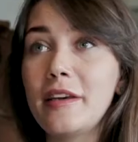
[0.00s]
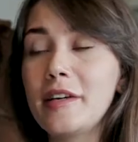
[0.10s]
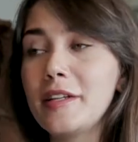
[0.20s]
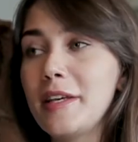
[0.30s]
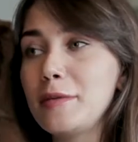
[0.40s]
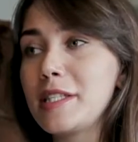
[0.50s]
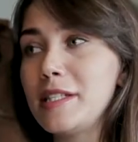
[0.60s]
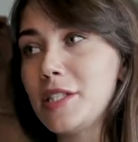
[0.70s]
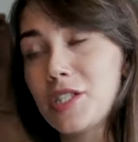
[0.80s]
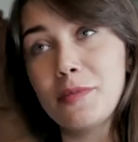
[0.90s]
наверное, я бы
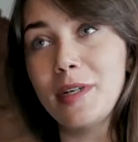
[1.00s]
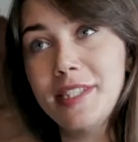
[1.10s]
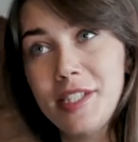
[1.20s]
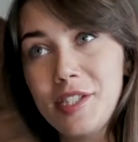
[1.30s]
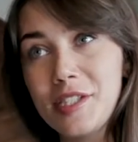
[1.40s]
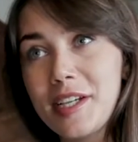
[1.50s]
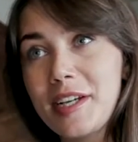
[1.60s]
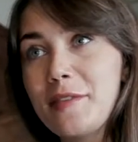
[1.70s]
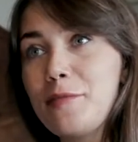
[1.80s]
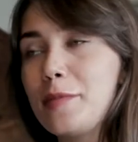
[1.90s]
сказала, даже
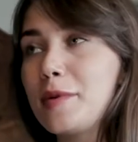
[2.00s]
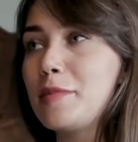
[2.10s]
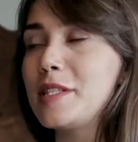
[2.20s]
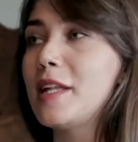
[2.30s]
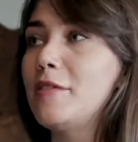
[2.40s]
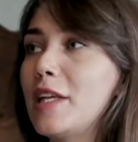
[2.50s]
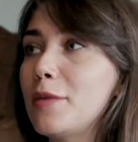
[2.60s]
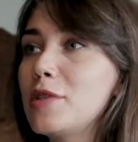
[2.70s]
романтическое представление